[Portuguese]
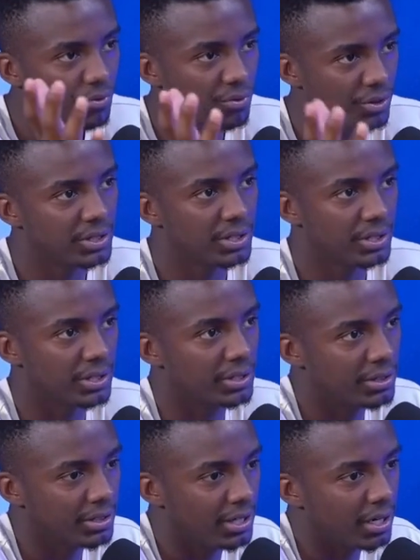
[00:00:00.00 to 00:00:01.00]
Foi ter
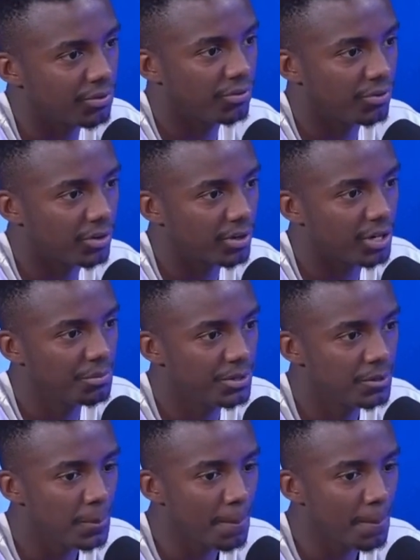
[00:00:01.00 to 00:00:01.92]
tirado fora o caminho.